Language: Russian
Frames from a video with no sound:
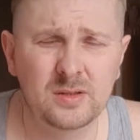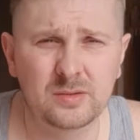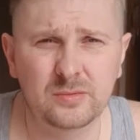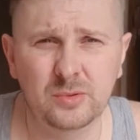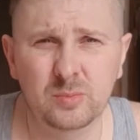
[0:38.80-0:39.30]

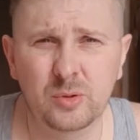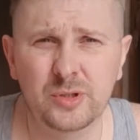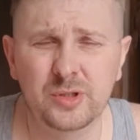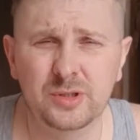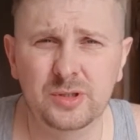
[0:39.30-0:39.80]
вот
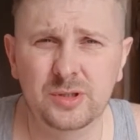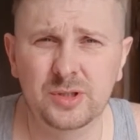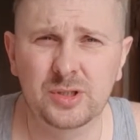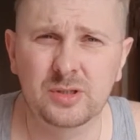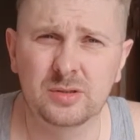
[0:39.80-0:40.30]
больше
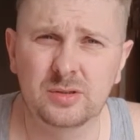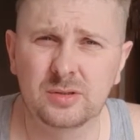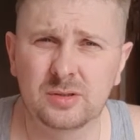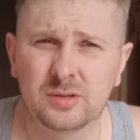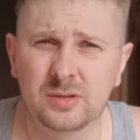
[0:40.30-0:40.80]
Иртыш,
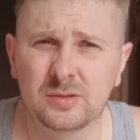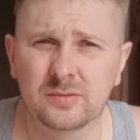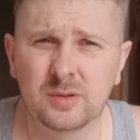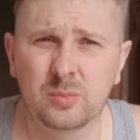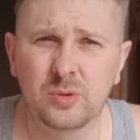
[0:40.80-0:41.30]
в
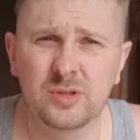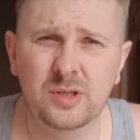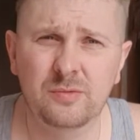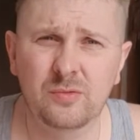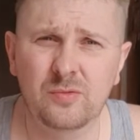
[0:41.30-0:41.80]
э,
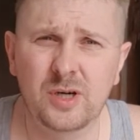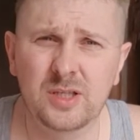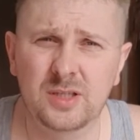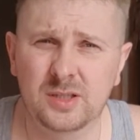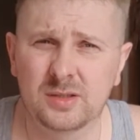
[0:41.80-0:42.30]
Тобольске, в
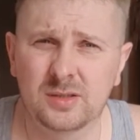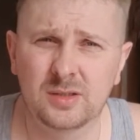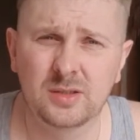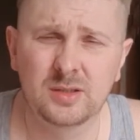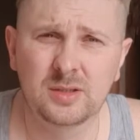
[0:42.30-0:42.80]
Улате,
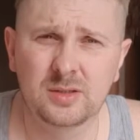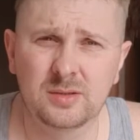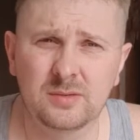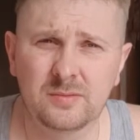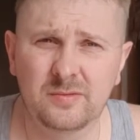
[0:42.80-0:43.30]

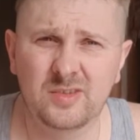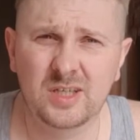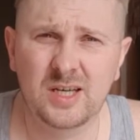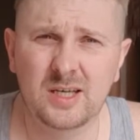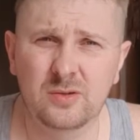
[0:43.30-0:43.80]
в
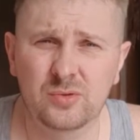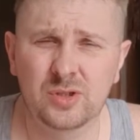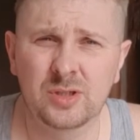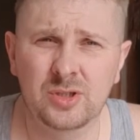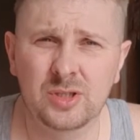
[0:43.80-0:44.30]
Вагае уже
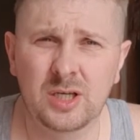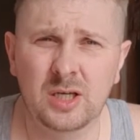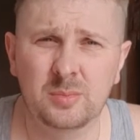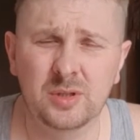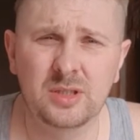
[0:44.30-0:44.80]

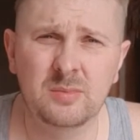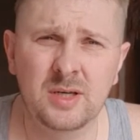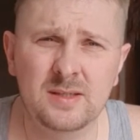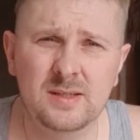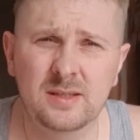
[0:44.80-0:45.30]
начинает
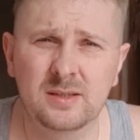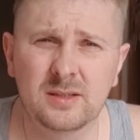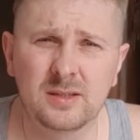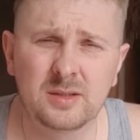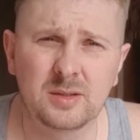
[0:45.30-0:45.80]
подниматься,
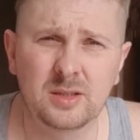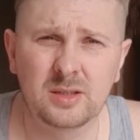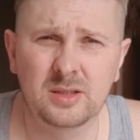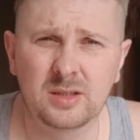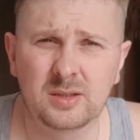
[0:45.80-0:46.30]

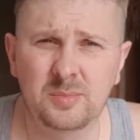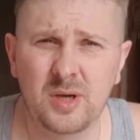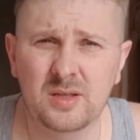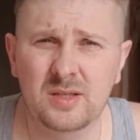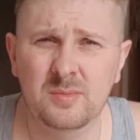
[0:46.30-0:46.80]
5-7
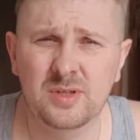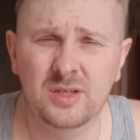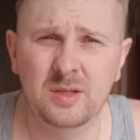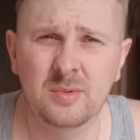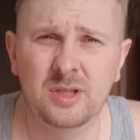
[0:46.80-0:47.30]
э,
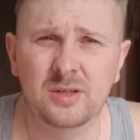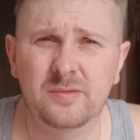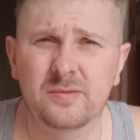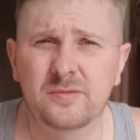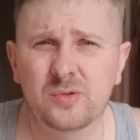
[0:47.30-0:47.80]
сантиметров
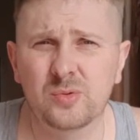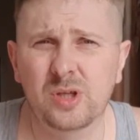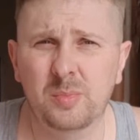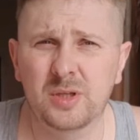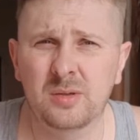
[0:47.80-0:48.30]
в
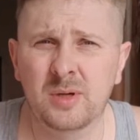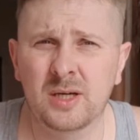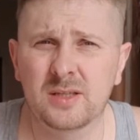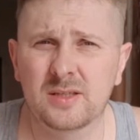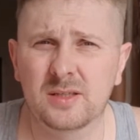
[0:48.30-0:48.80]
сутки
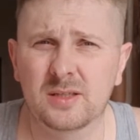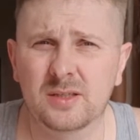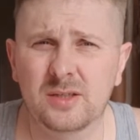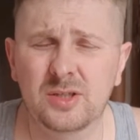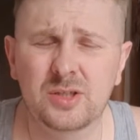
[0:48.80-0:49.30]
поднимается
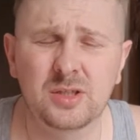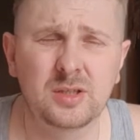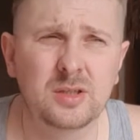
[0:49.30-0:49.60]
Иртыш,